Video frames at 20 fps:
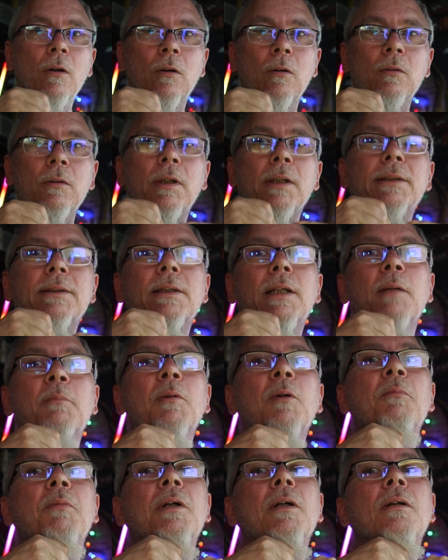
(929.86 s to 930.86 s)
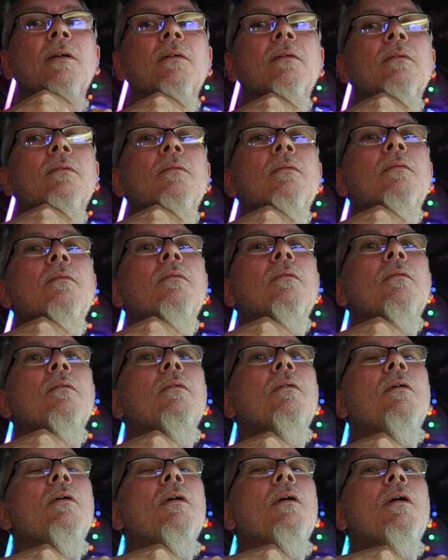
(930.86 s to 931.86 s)
Und jetzt klemme mir
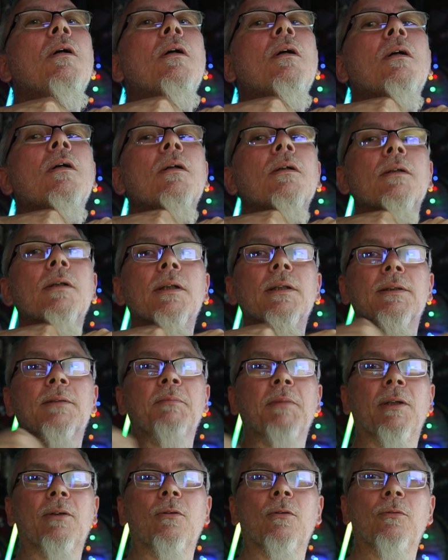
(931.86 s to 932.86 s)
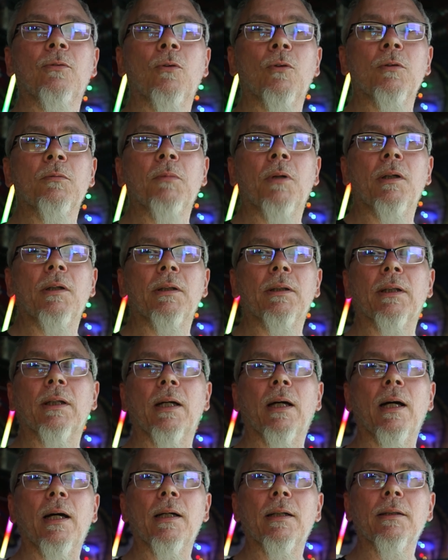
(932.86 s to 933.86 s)
das Mikrofon mal einen
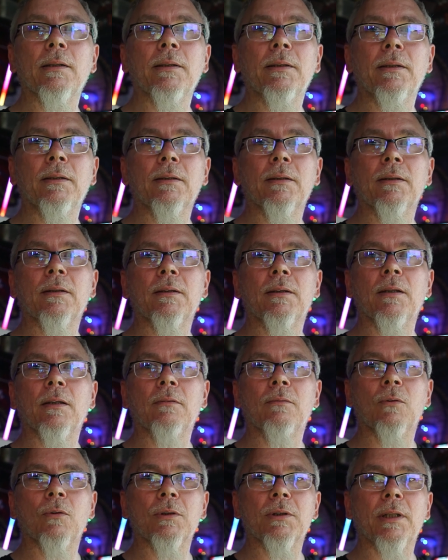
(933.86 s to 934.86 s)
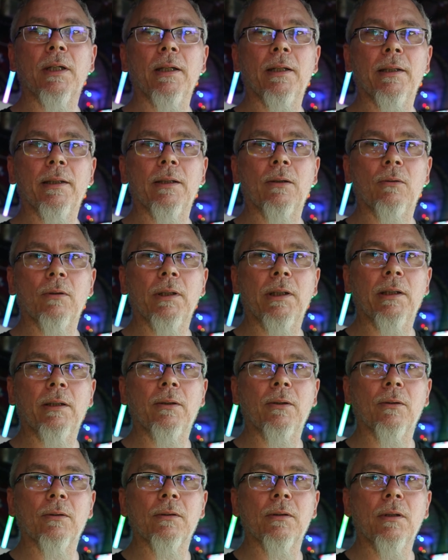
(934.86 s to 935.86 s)
Krager hin, da wo es eigentlich auch
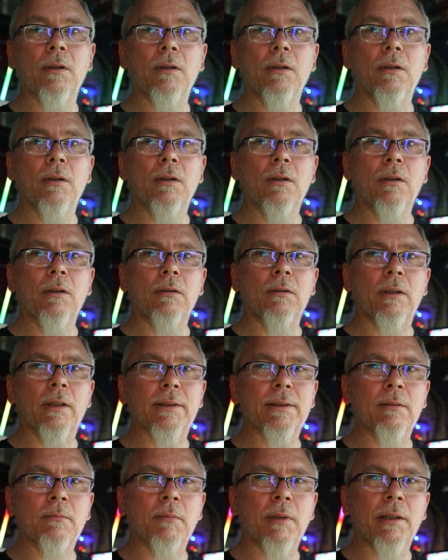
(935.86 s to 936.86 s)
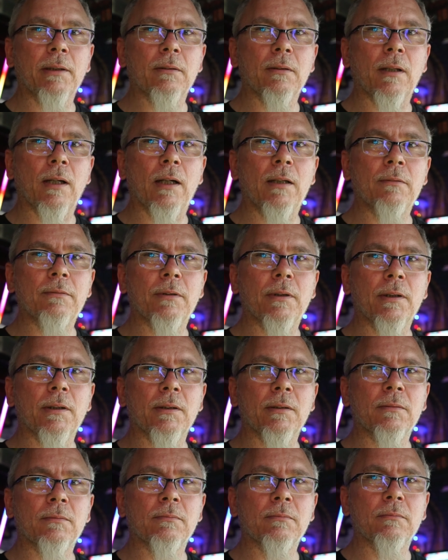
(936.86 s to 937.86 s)
hingehört. Und jetzt an meiner
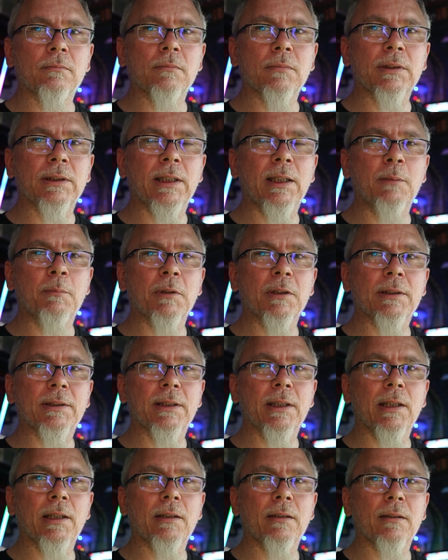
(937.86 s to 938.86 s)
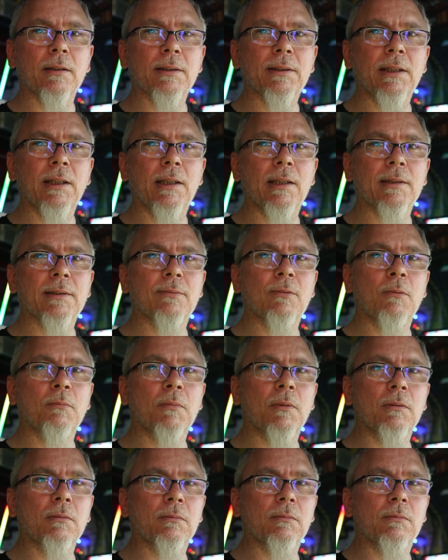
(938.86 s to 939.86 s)
Alpha 7C, da sieht es
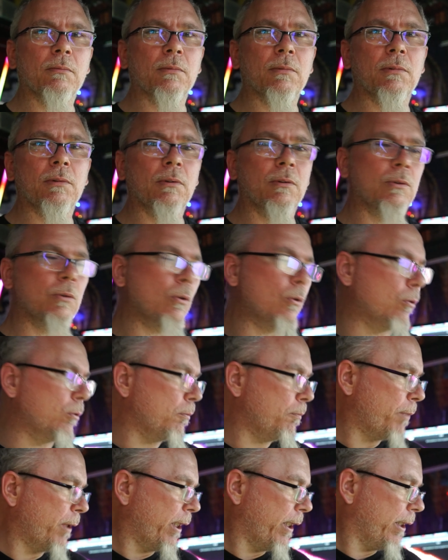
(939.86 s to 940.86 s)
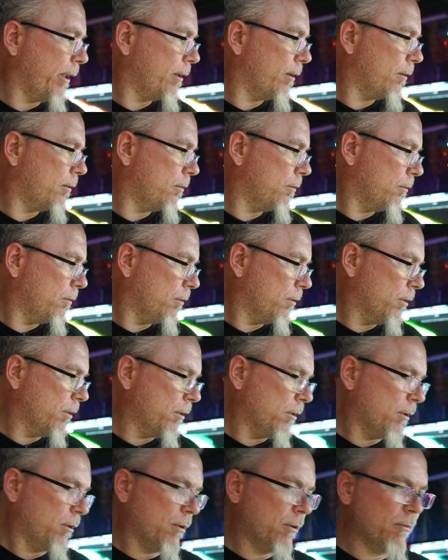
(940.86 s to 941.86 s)
vom Tonpegel
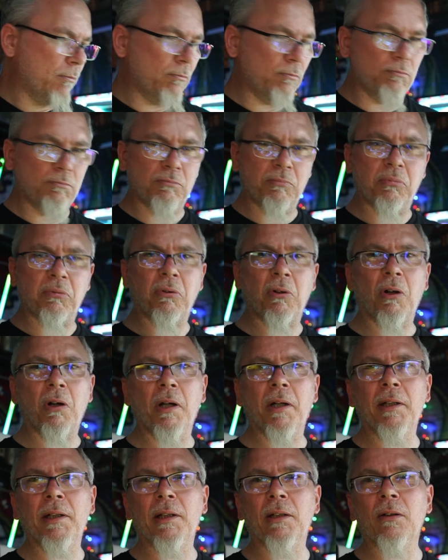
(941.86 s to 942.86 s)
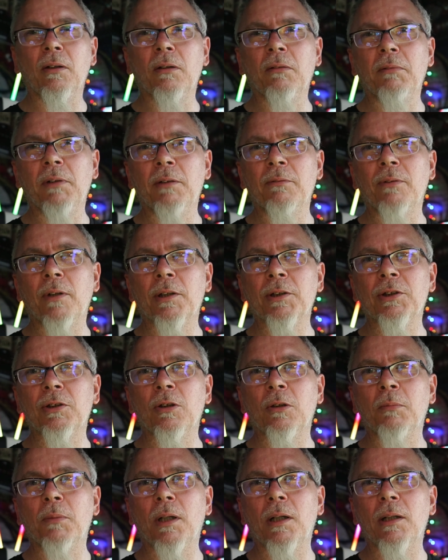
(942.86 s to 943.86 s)
eigentlich irgendwie fast
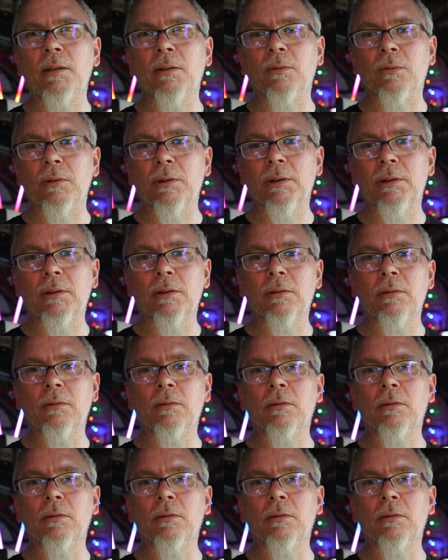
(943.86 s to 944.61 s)
normal aus.